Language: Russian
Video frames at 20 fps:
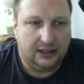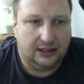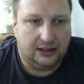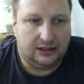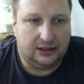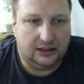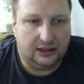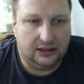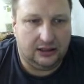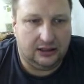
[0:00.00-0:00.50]

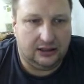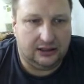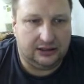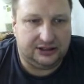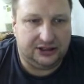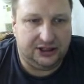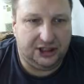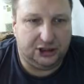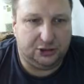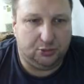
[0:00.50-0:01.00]
Э,
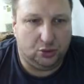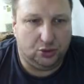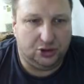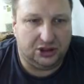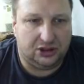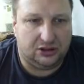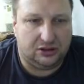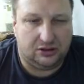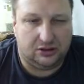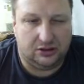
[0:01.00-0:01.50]
здесь
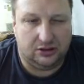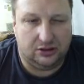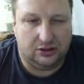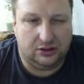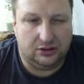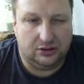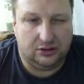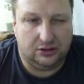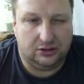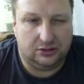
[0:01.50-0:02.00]
будет,
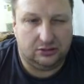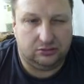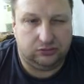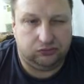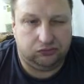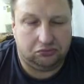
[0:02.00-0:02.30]
э,